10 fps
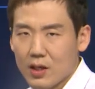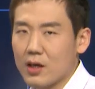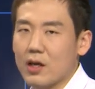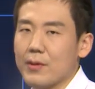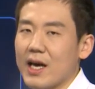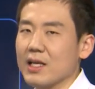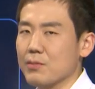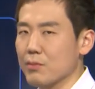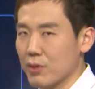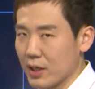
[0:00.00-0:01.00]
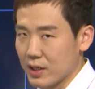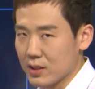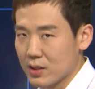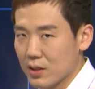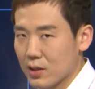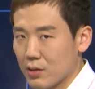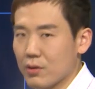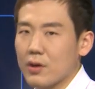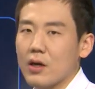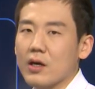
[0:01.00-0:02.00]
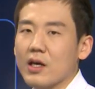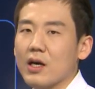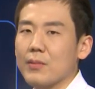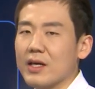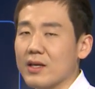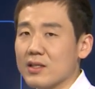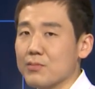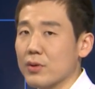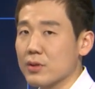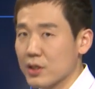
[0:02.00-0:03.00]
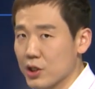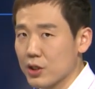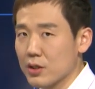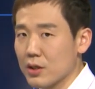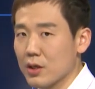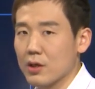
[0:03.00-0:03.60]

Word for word: a cup has been placed, or a cup is positioned,